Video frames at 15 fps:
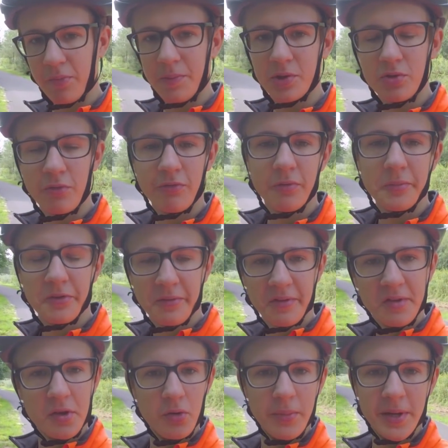ich bin schon
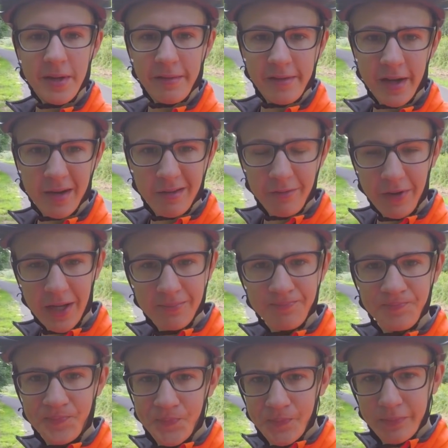25 Kilometer jetzt gerade gefahren.
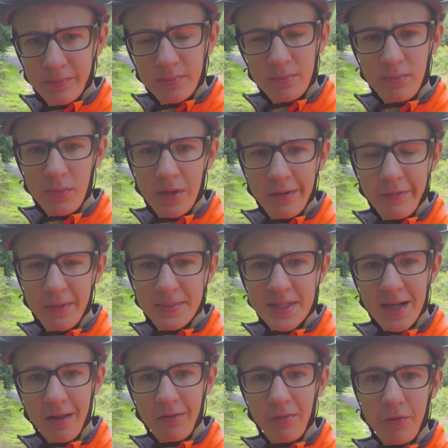Wir haben jetzt
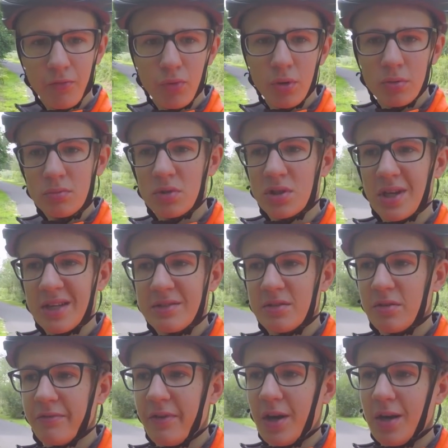gerade 12 Uhr. Das heißt,
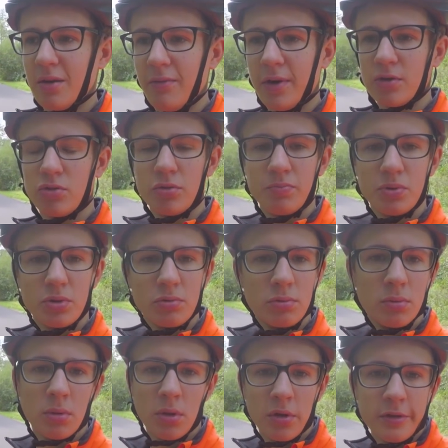ich fahre, weiß nicht, bis
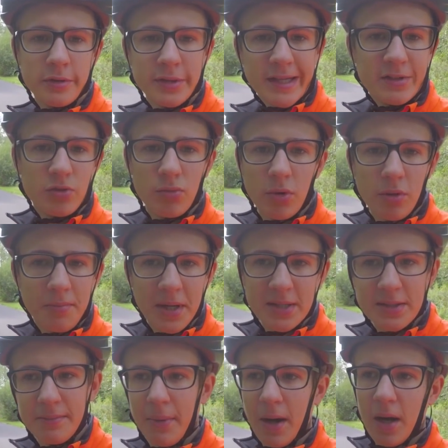6 Uhr
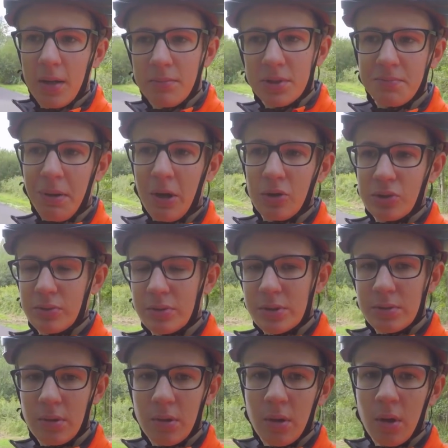maximal mit Pausen und
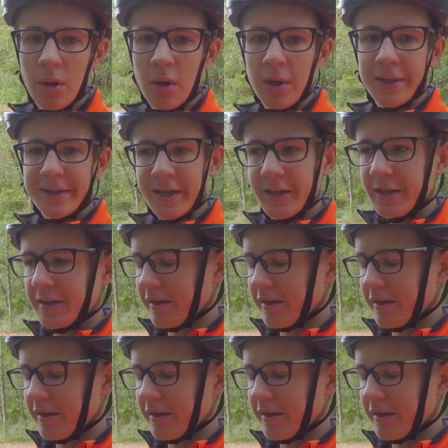so. Denke ich